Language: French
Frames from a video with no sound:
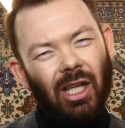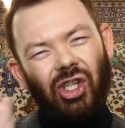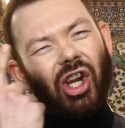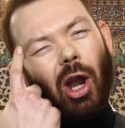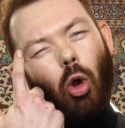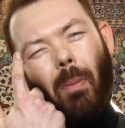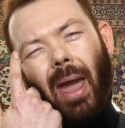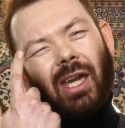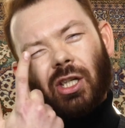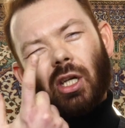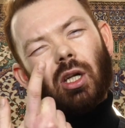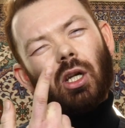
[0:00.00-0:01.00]
Déjà le
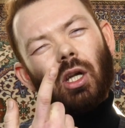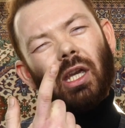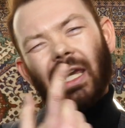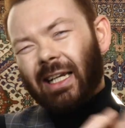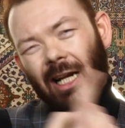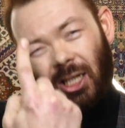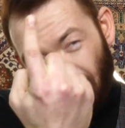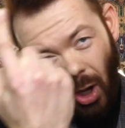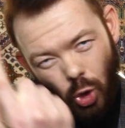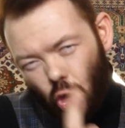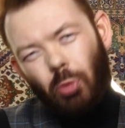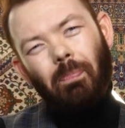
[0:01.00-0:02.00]
mec, il cache pas
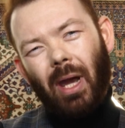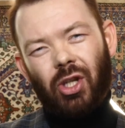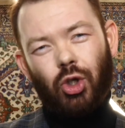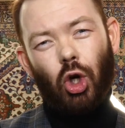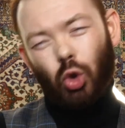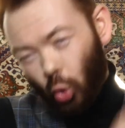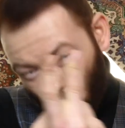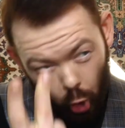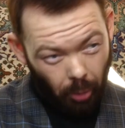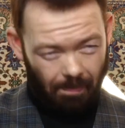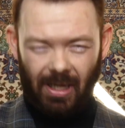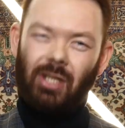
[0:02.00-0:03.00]
une personne ou
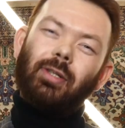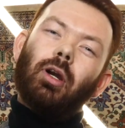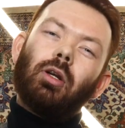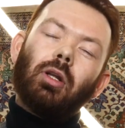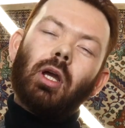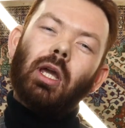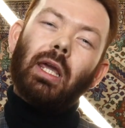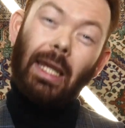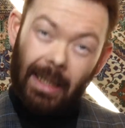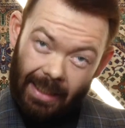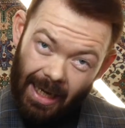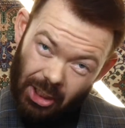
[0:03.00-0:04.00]
deux personnes,
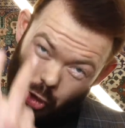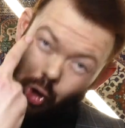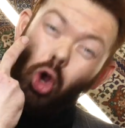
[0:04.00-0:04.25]
il clash